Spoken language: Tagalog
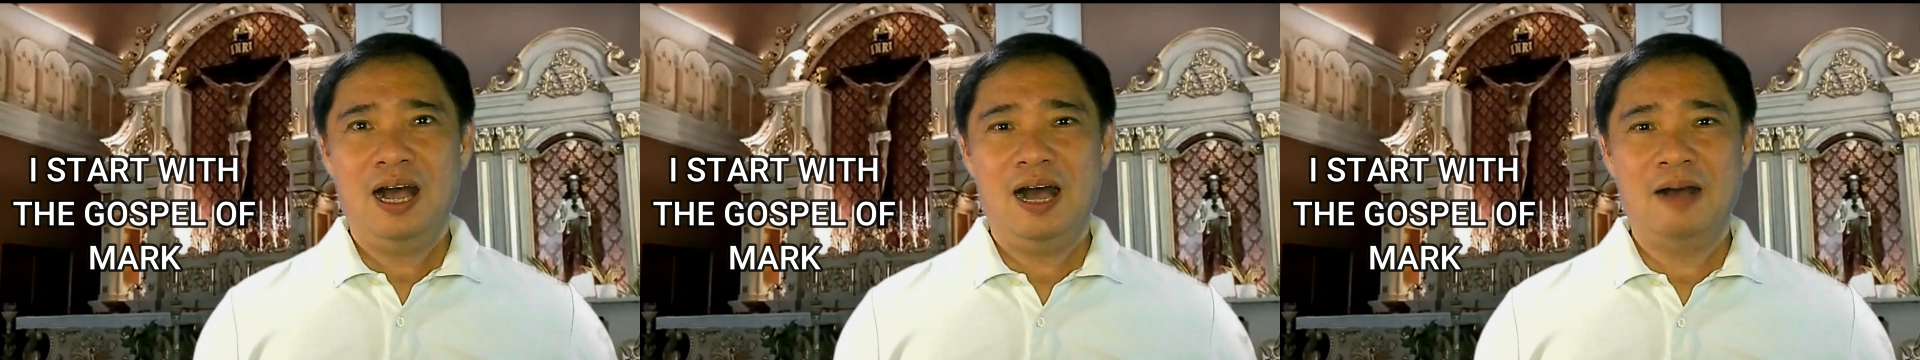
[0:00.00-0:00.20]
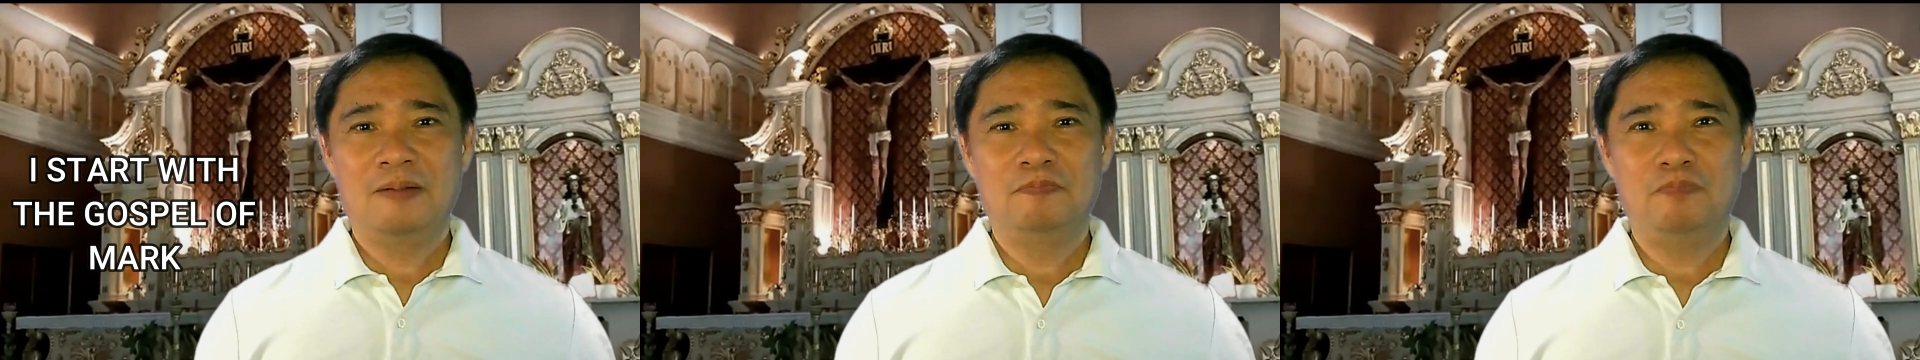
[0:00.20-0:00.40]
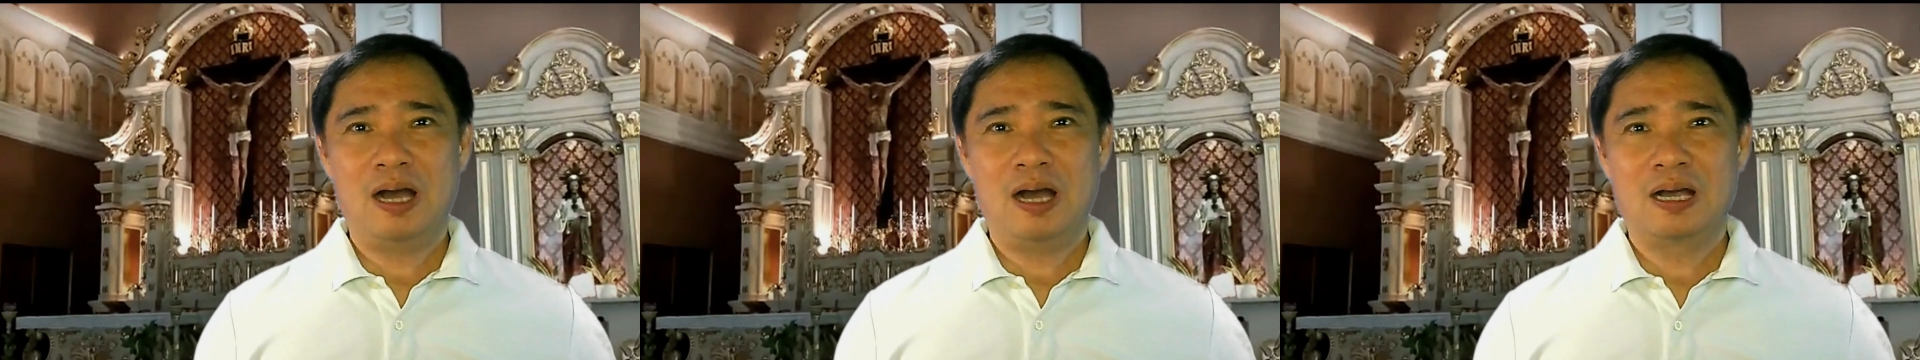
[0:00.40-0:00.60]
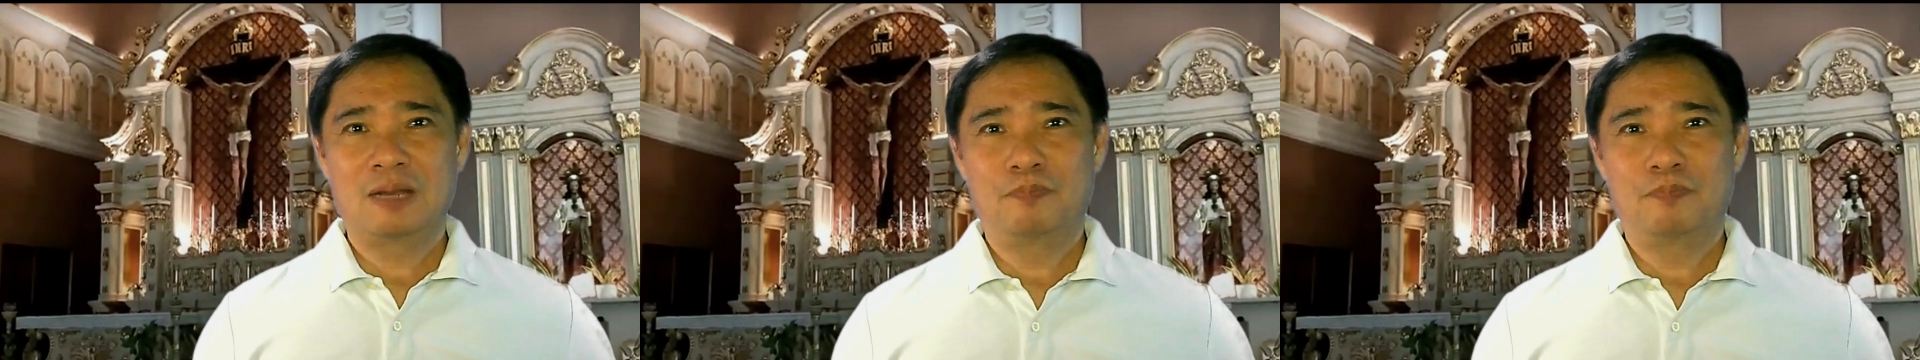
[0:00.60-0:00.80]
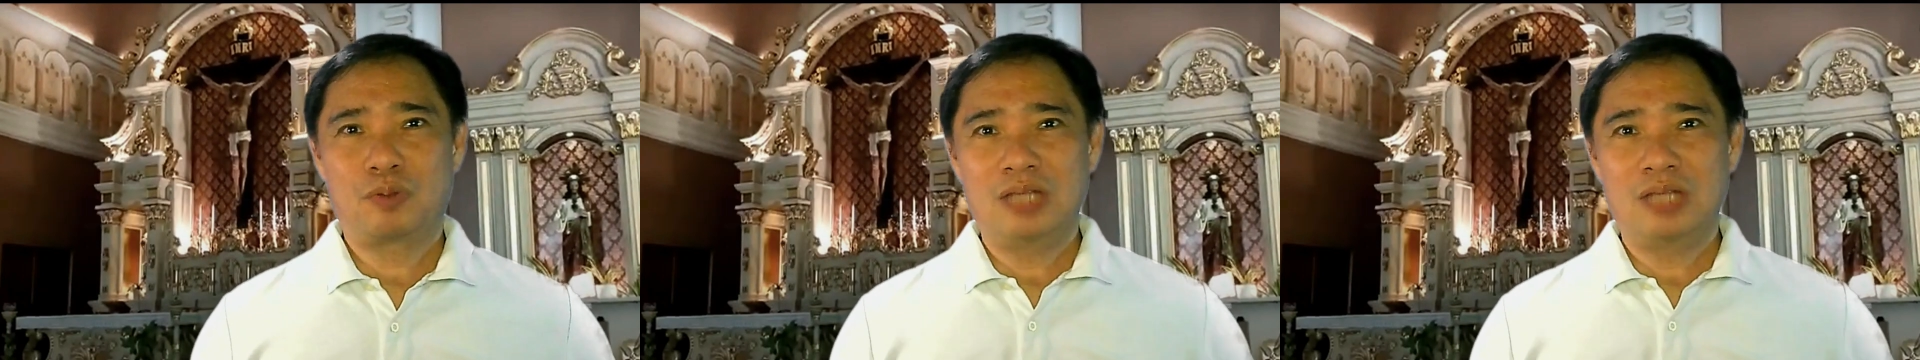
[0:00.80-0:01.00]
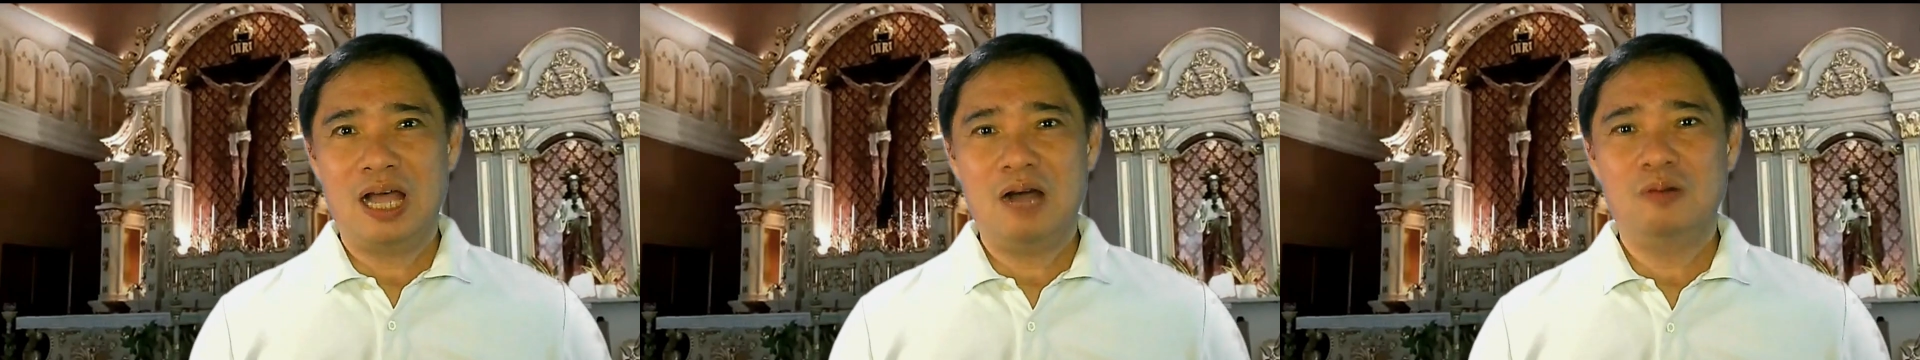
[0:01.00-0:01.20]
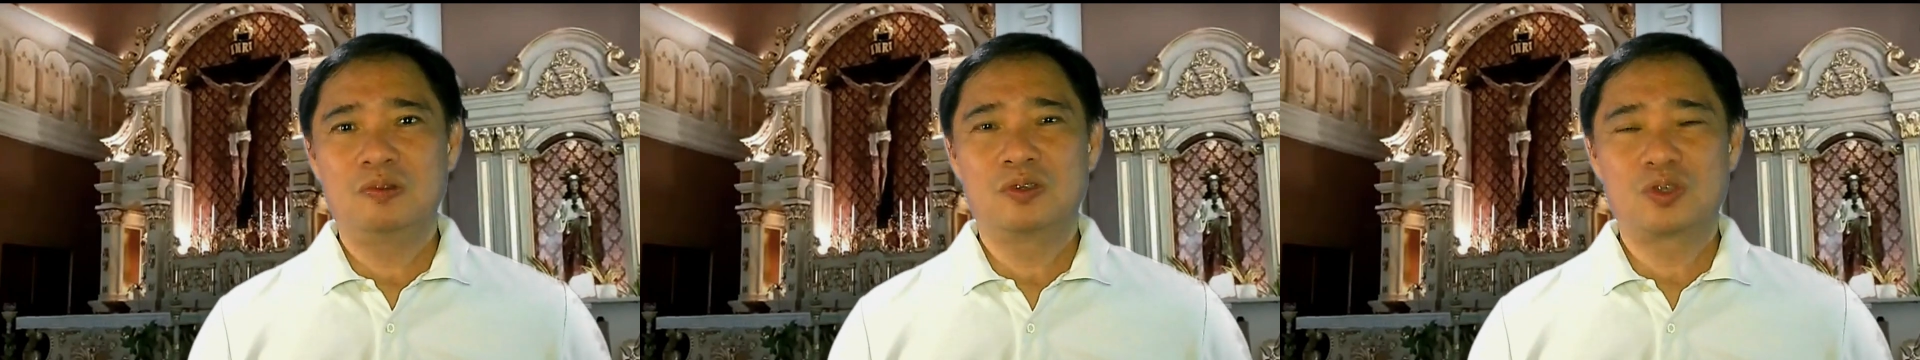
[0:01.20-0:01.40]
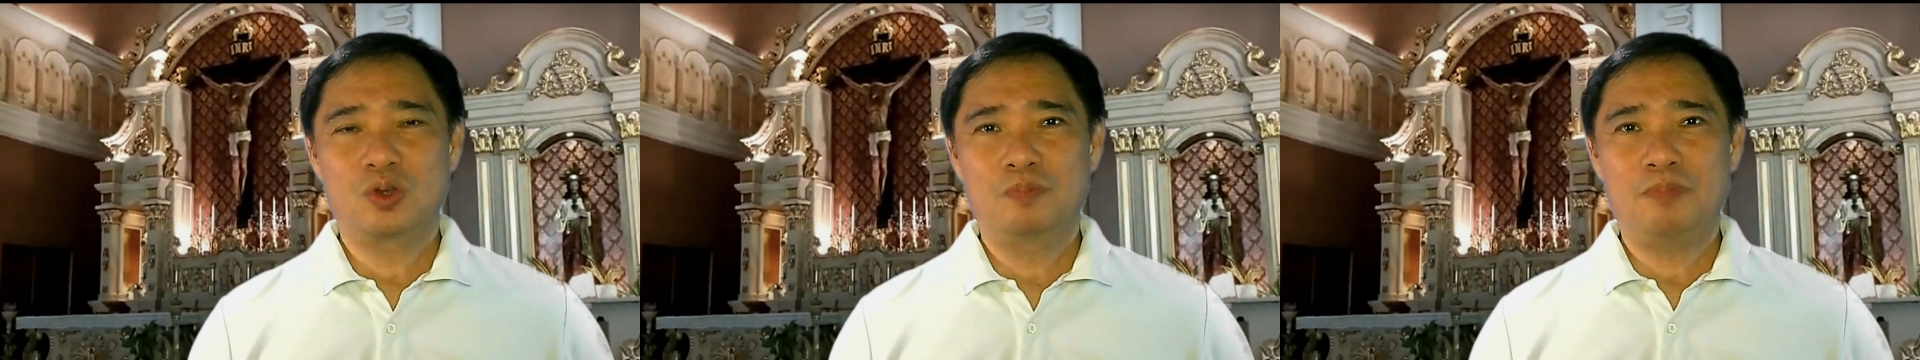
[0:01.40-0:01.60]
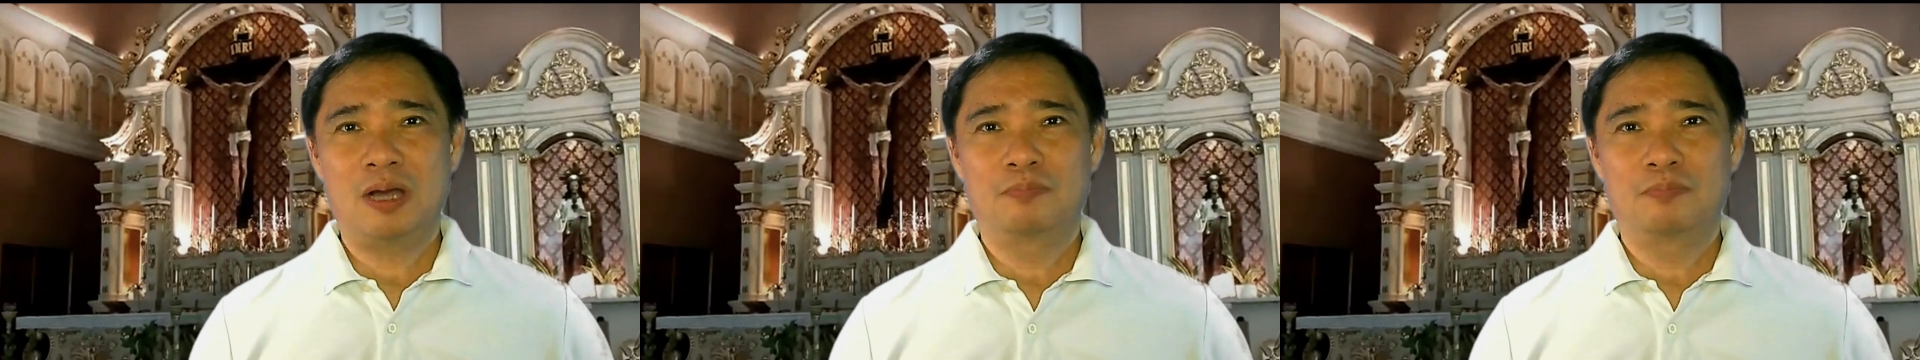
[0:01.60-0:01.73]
ang pag-pronounce or